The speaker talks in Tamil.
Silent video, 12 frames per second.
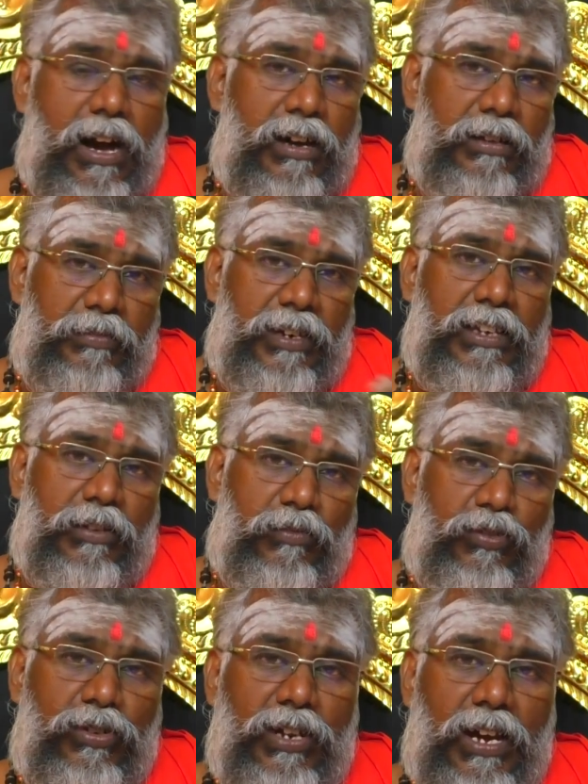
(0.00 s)
ஆறு மணிக்கு
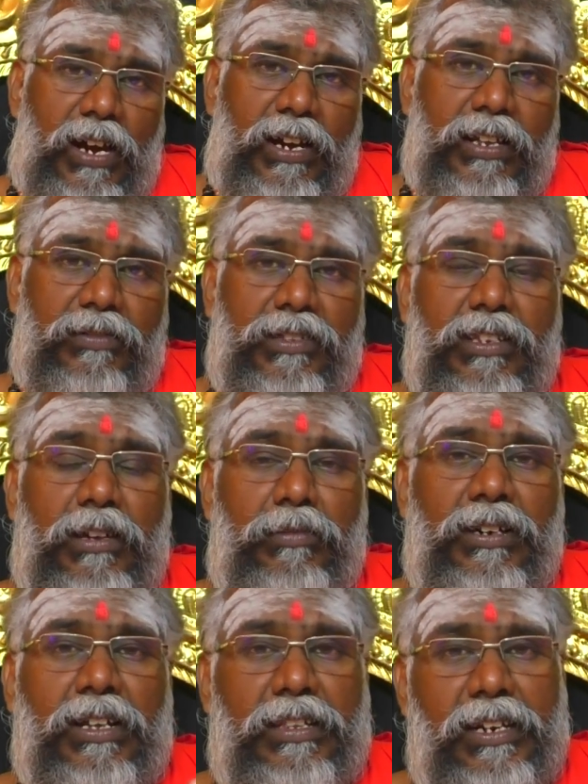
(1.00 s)
முன்னாடி வந்து
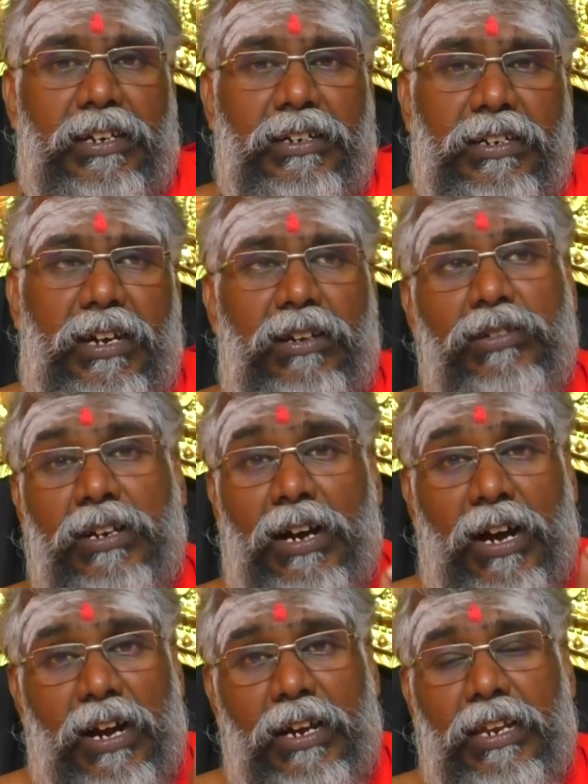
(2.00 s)
நமக்கு அந்த ரெண்டு நாளும்
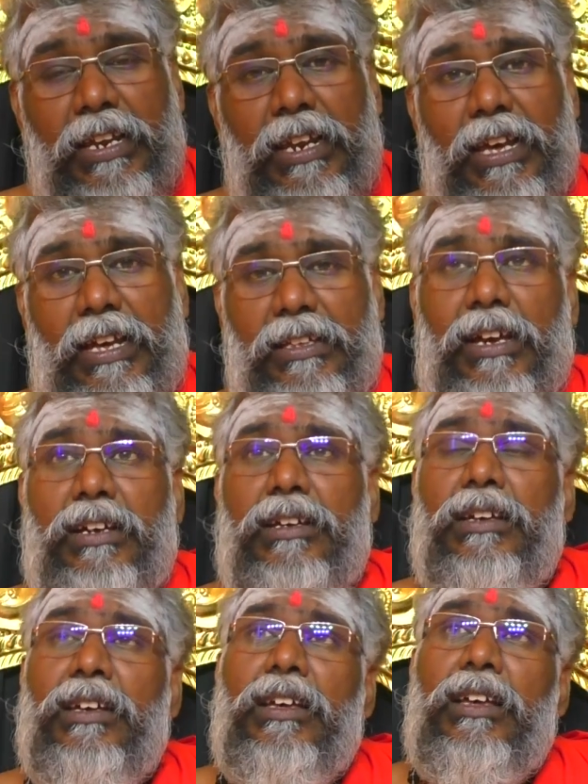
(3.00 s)
காலையில் அதுக்காக
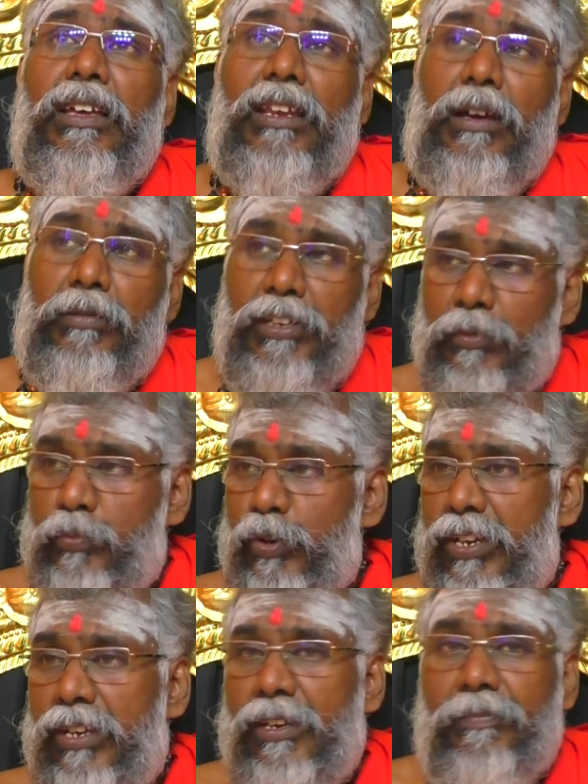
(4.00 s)
நாம் நீங்கள்
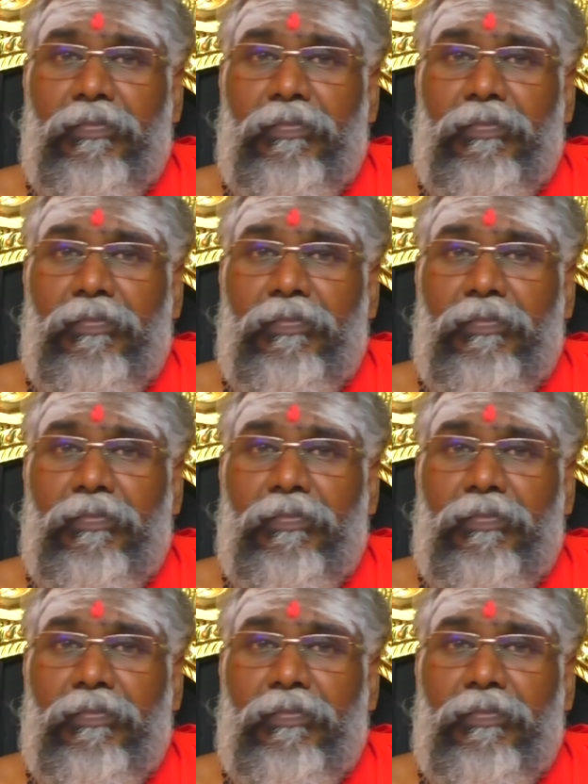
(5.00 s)
போய்